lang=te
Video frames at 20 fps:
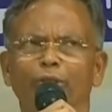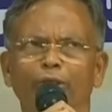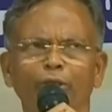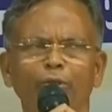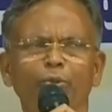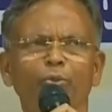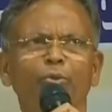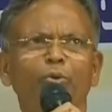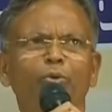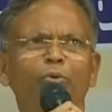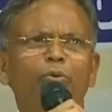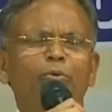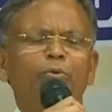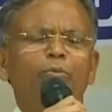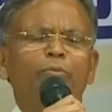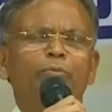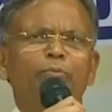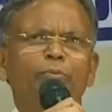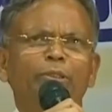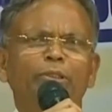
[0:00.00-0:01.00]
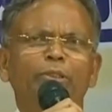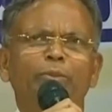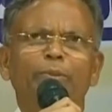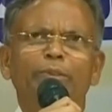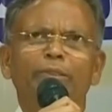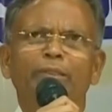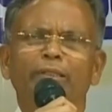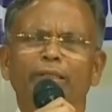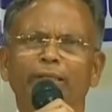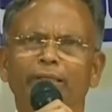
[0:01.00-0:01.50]
ఎన్నో పెద్ద
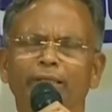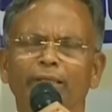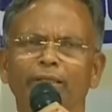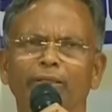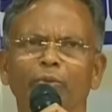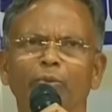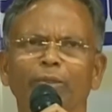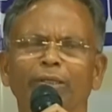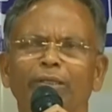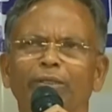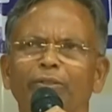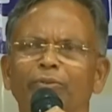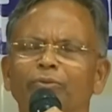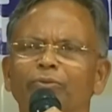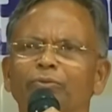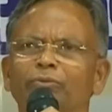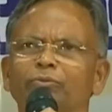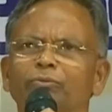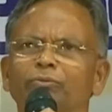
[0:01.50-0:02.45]
పెద్ద నగరాలకు వెళ్ళాను